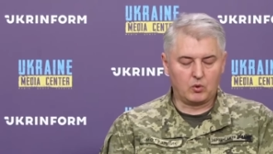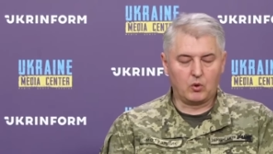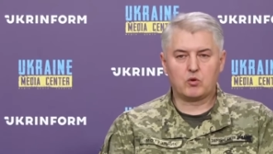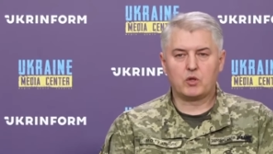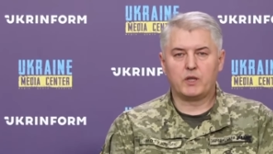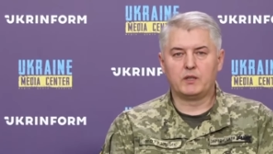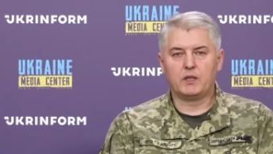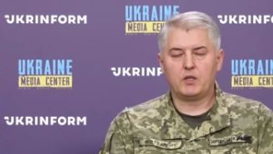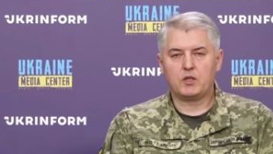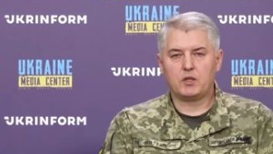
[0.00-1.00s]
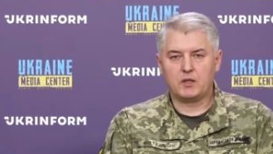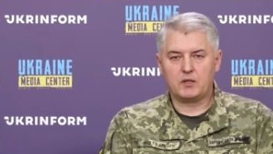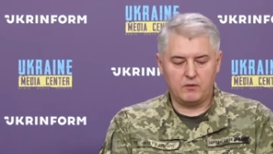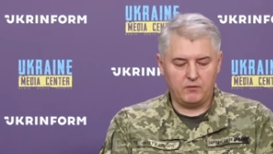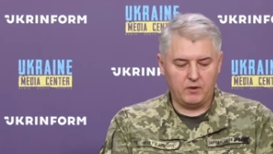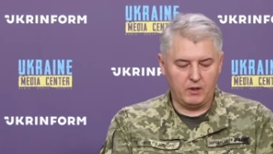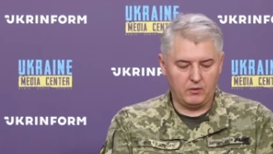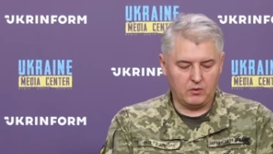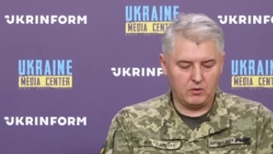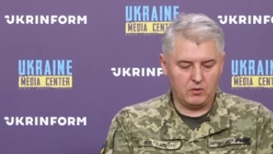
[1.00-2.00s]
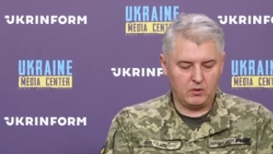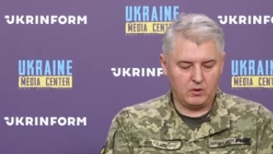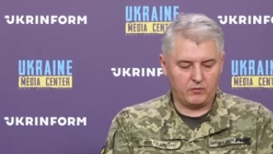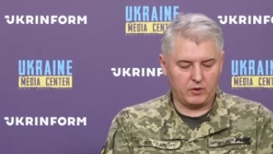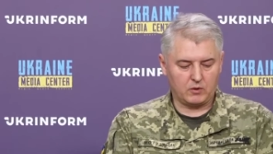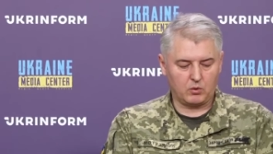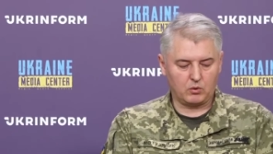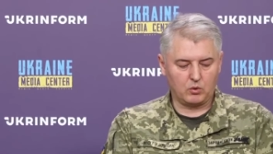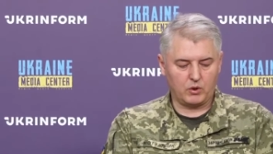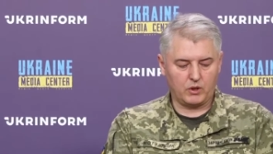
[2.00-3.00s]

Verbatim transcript: một hiệu thuốc và một tòa nhà của cảnh sát quốc gia.